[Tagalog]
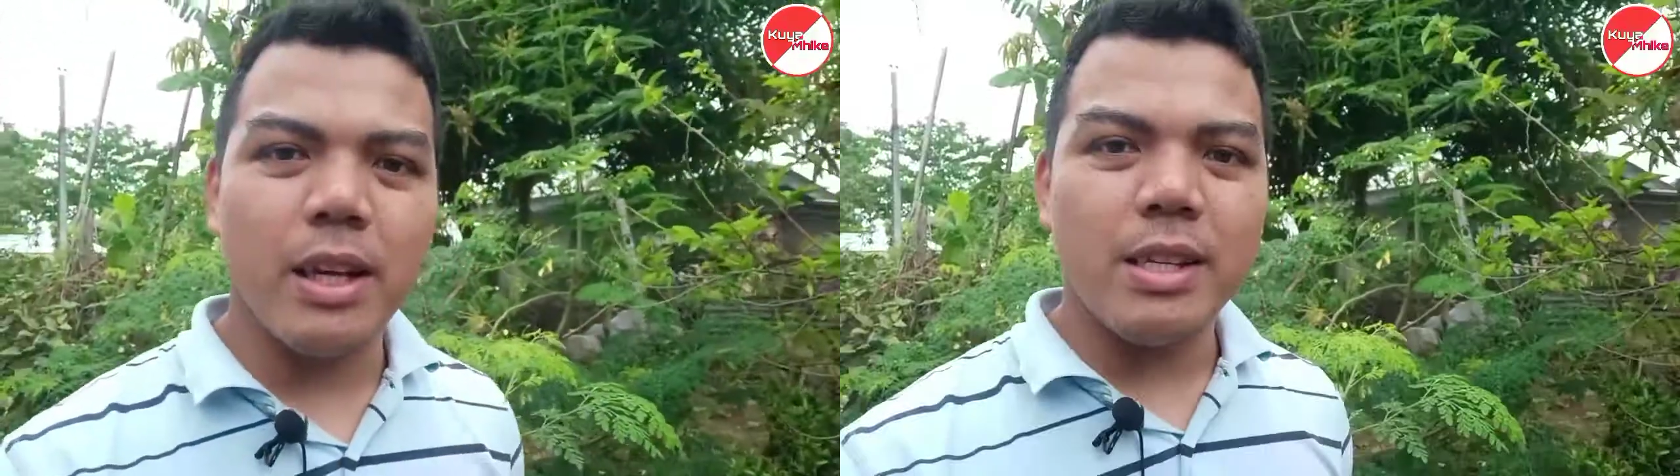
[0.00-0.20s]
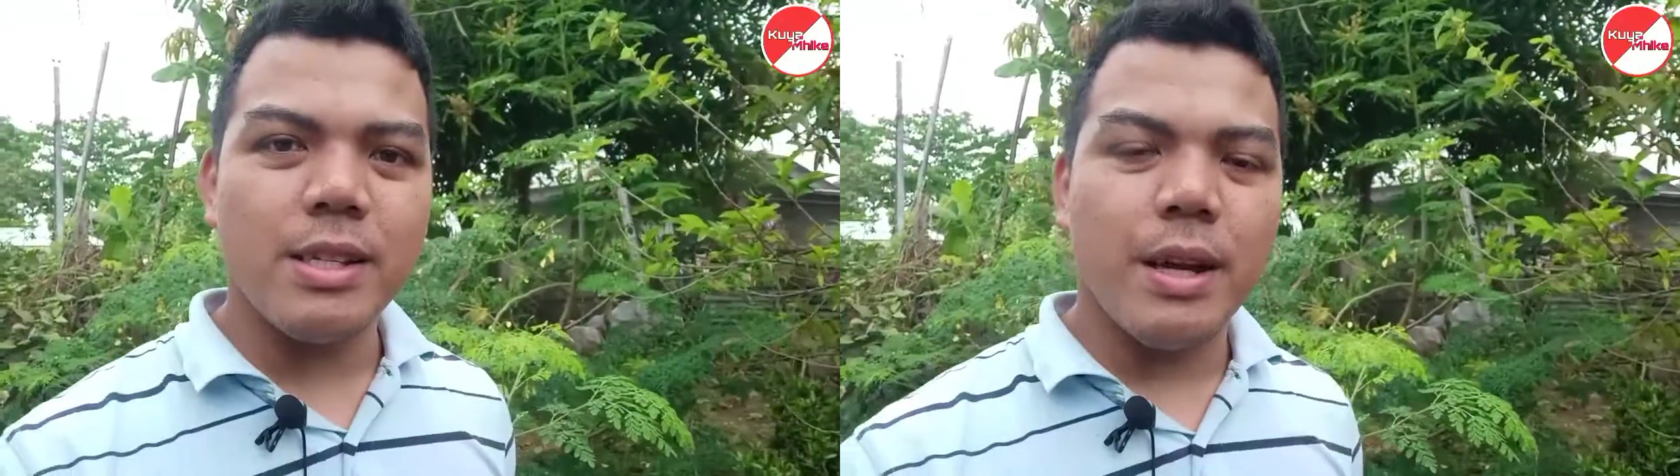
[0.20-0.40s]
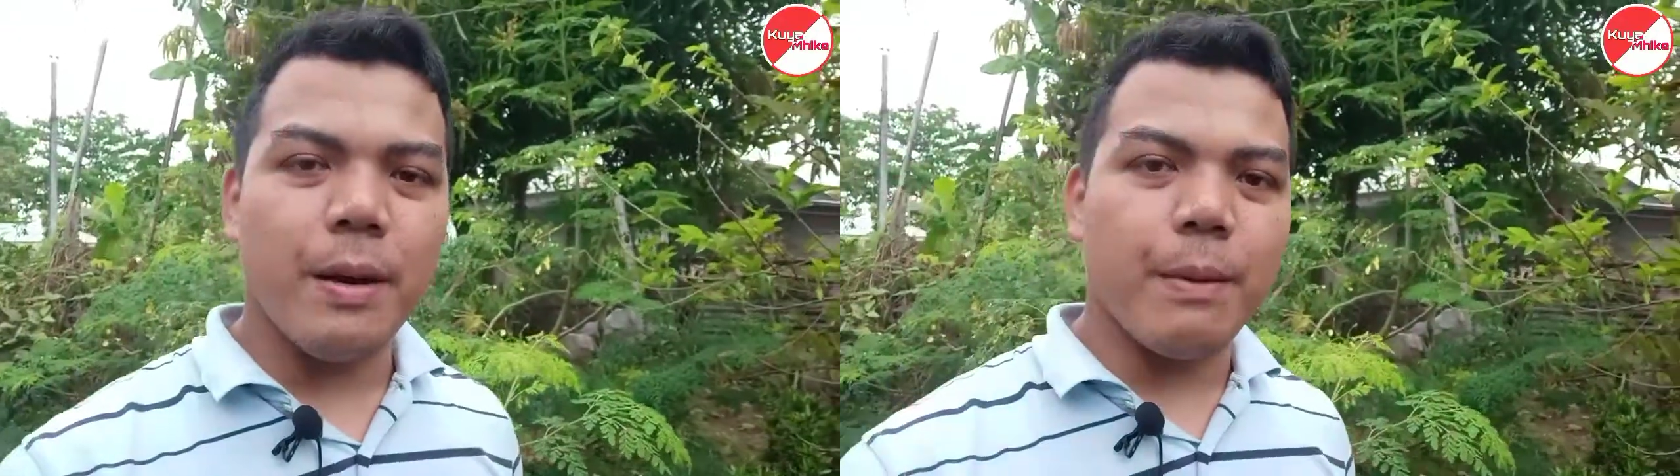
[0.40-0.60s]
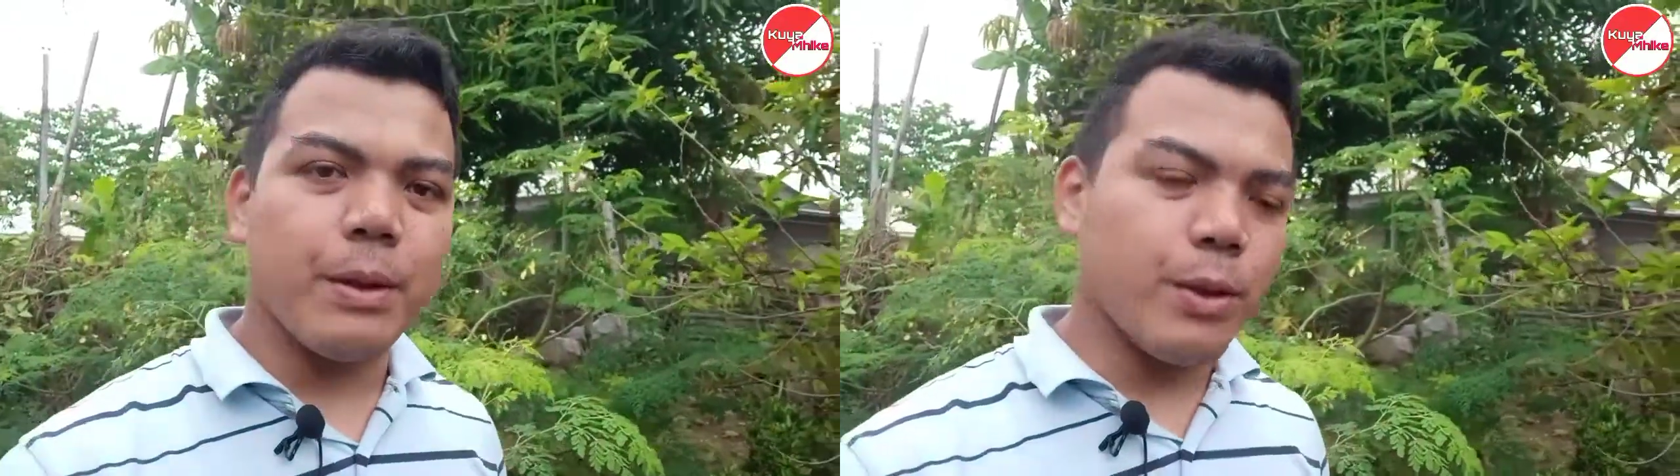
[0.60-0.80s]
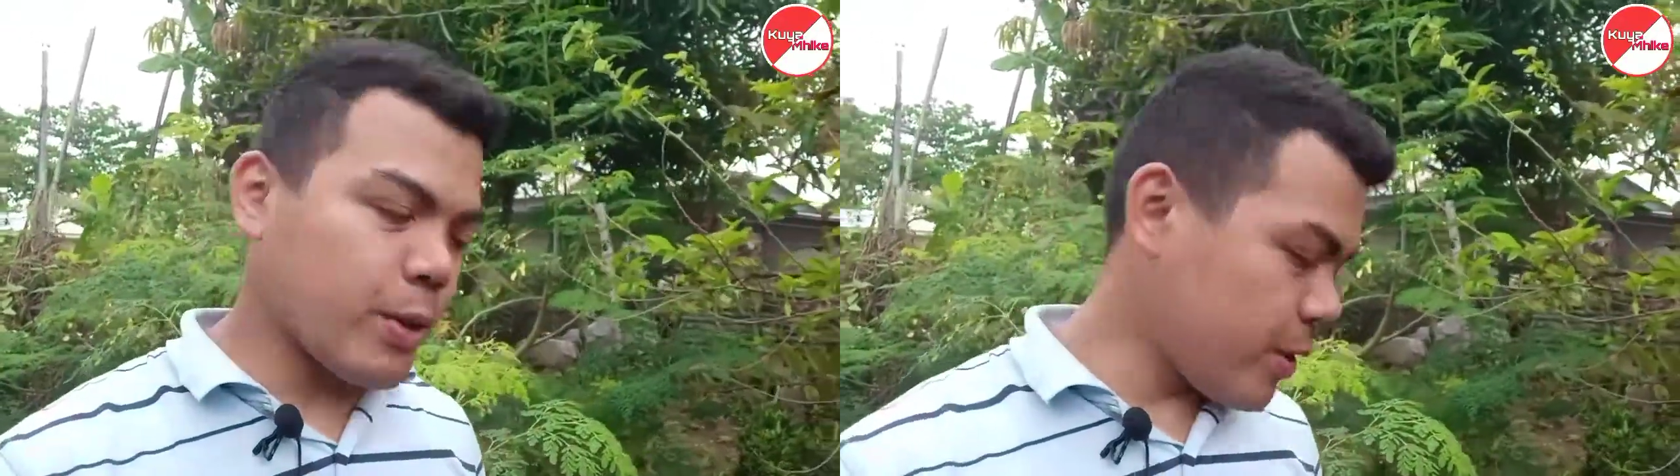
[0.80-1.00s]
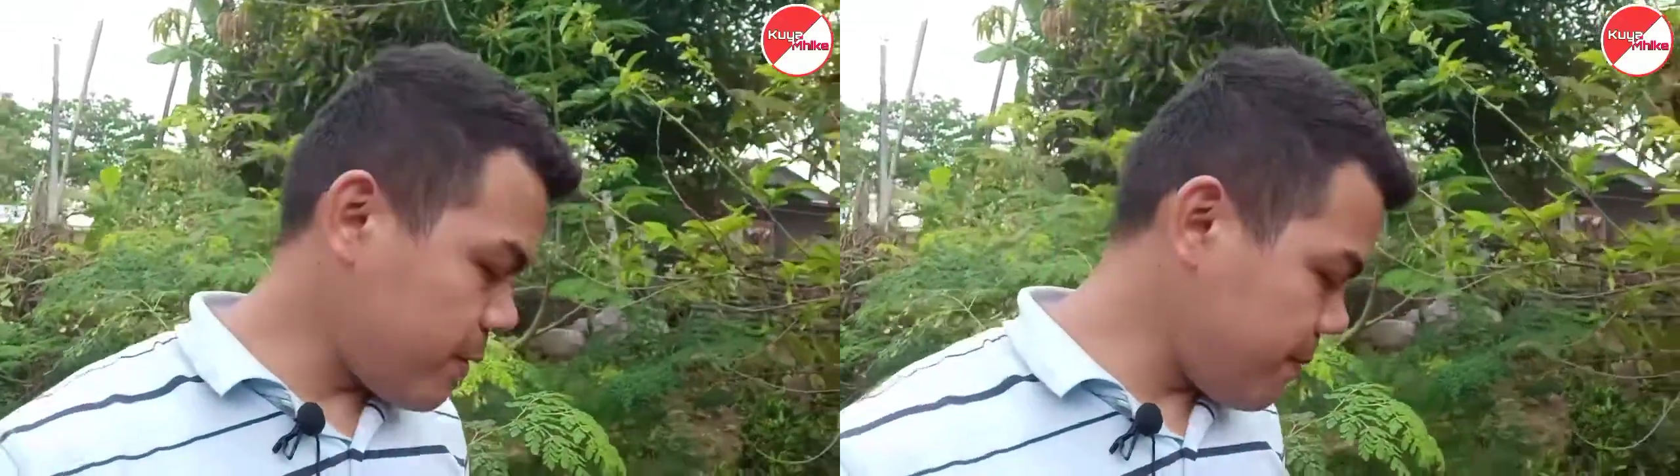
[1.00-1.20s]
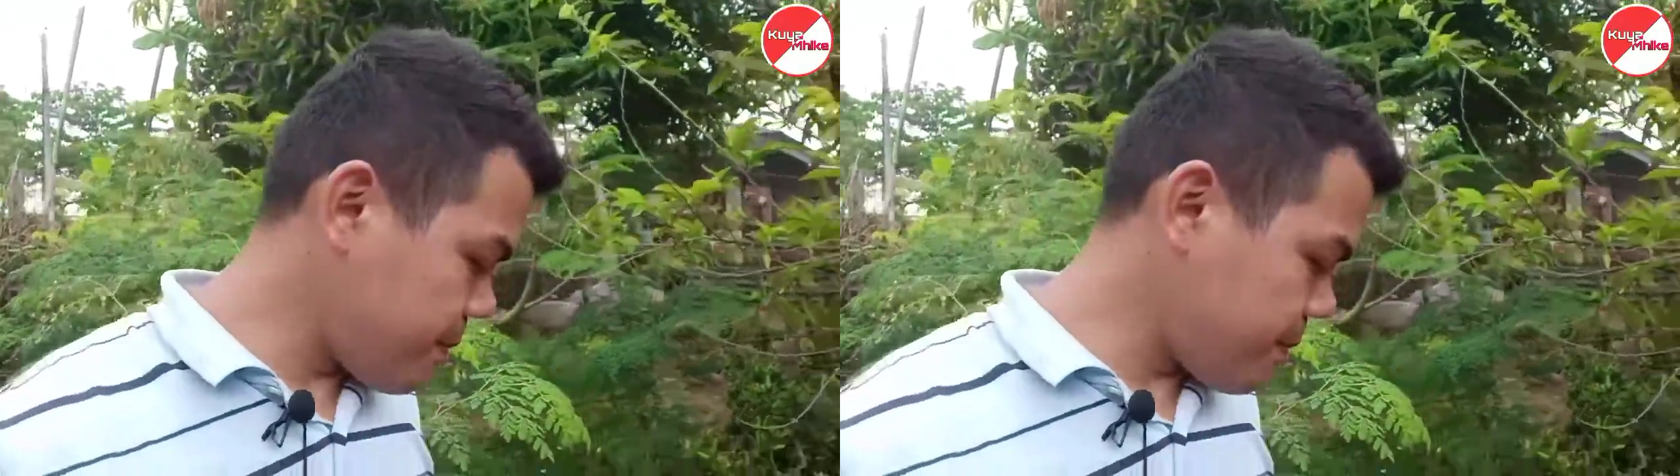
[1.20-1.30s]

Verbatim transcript: guys sa panonood.